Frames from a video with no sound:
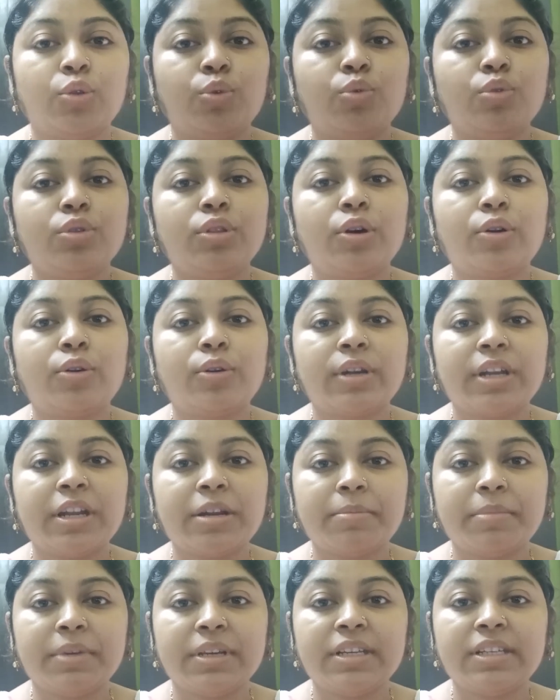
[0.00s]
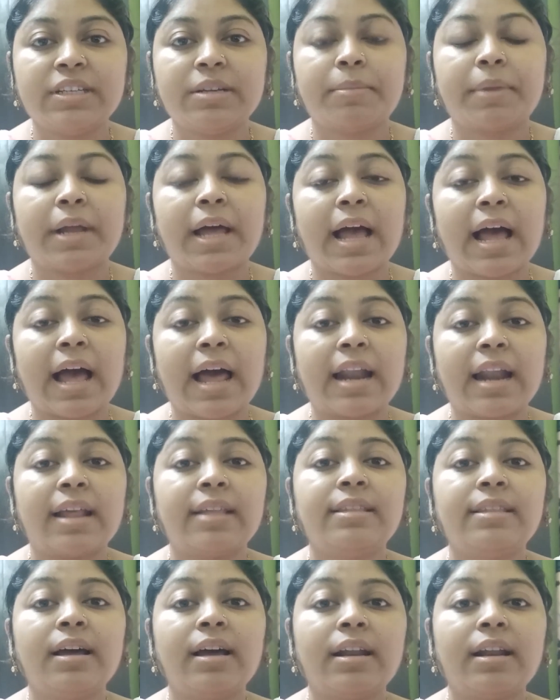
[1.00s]
দুই ধরনের বীজ আমরা
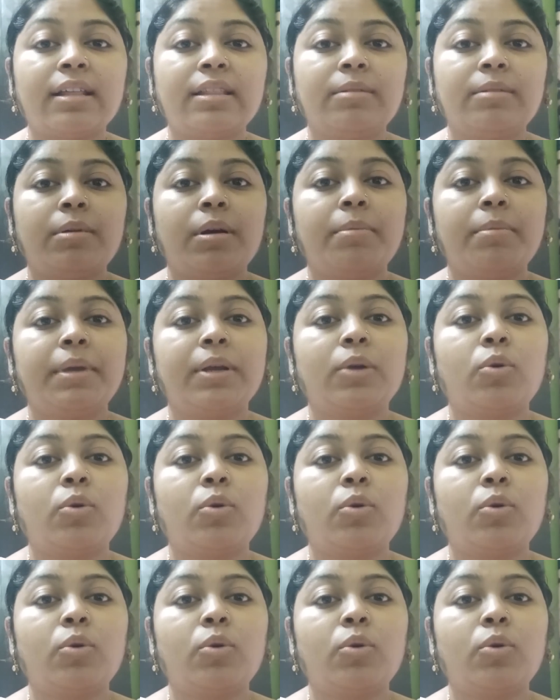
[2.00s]
আলাদা আলাদাভাবে